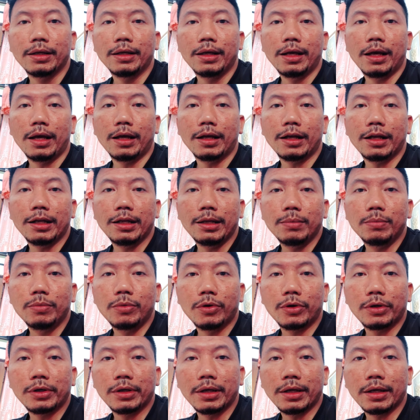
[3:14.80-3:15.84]
hari
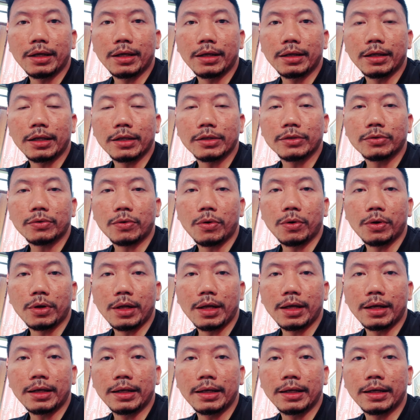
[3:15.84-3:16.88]
liburnya anak
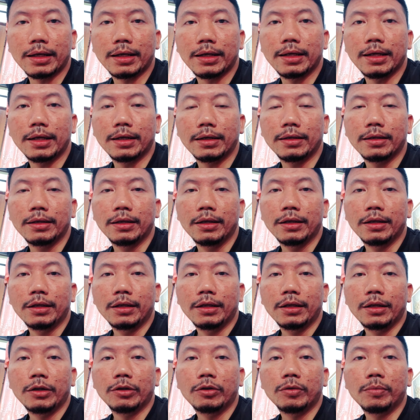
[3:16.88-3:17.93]
sekolah kadang-kadang
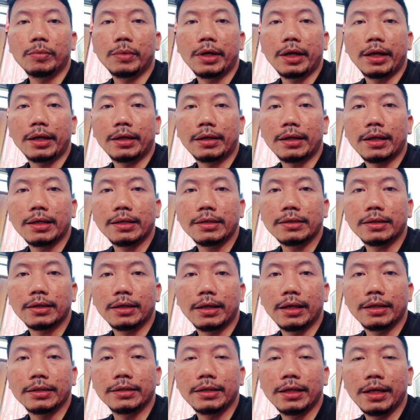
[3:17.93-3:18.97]
itu mereka
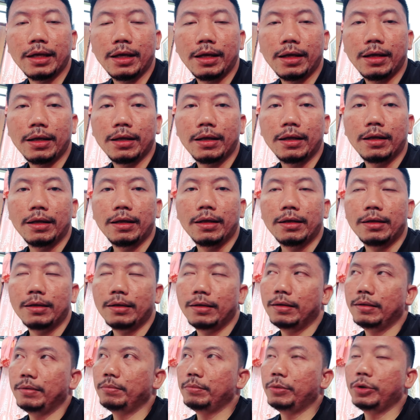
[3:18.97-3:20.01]
sengaja
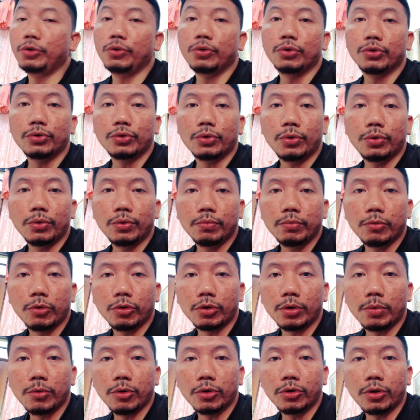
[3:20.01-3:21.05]
menyusun
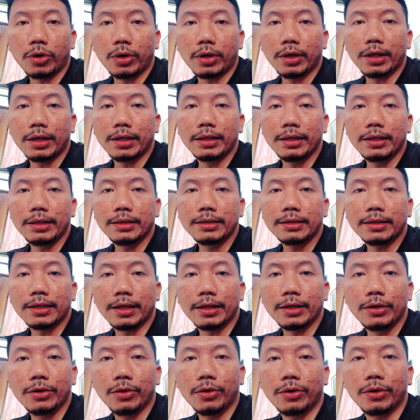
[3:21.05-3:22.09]
motor-motornya di
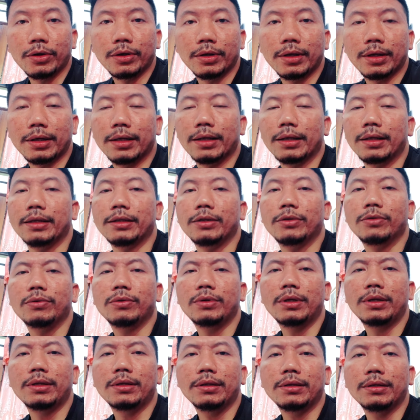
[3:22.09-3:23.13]
stadion. Nah, itu
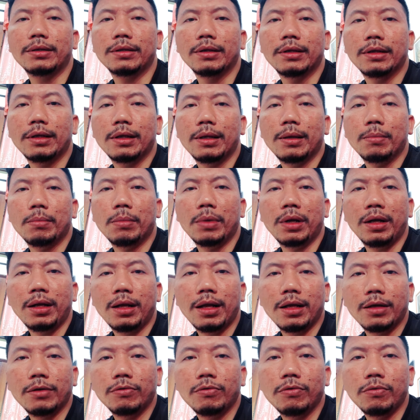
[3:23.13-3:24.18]
kan
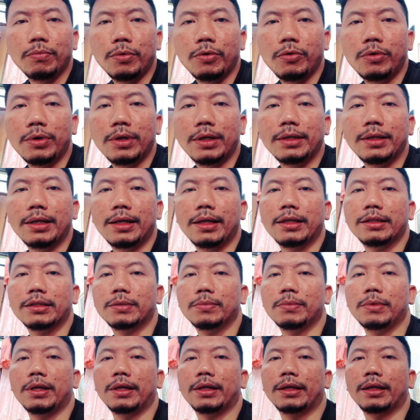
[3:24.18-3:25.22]
mengganggu pengguna jalan
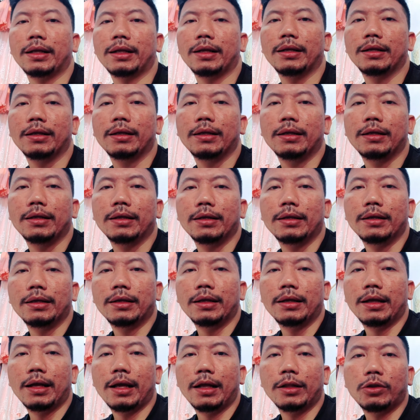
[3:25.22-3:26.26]
sebenarnya.
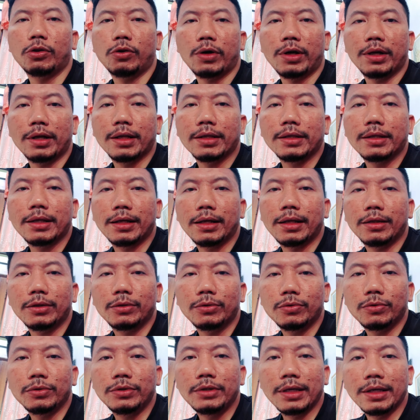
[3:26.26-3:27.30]
Aturannya
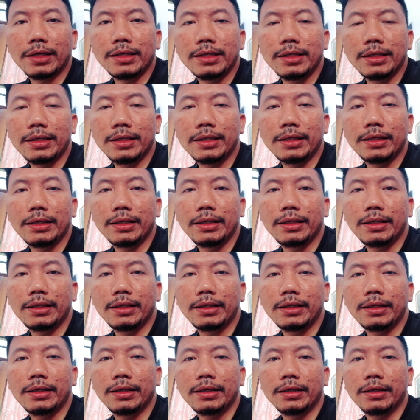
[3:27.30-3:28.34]
jalan tuh jadi
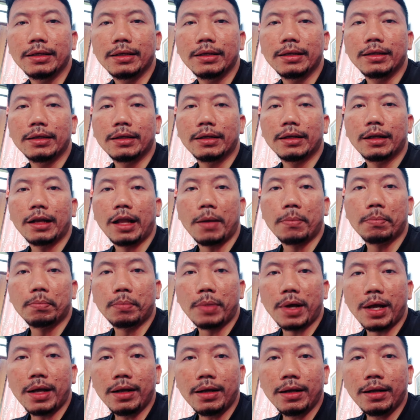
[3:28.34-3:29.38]

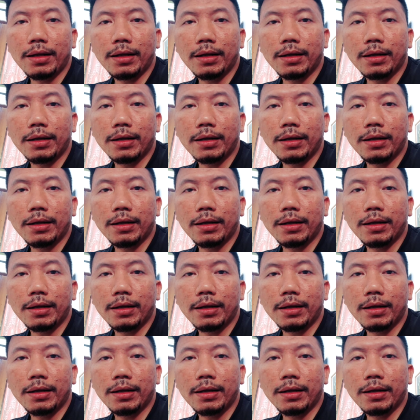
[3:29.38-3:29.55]
lapang,